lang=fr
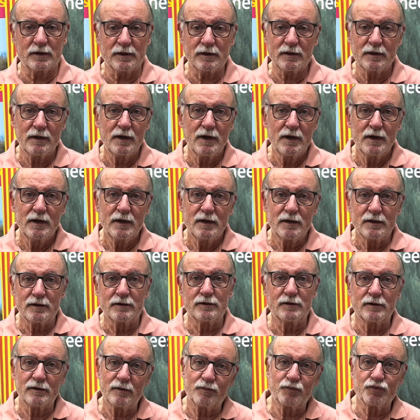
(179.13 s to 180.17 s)
Hein.
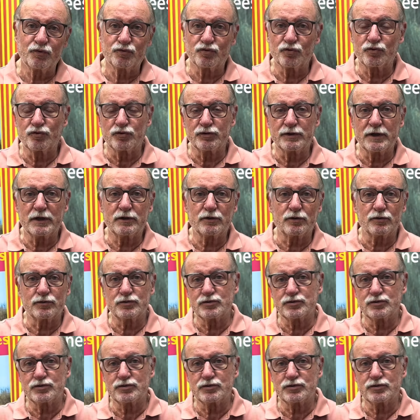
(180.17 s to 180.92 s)
Euh, plutôt que d'être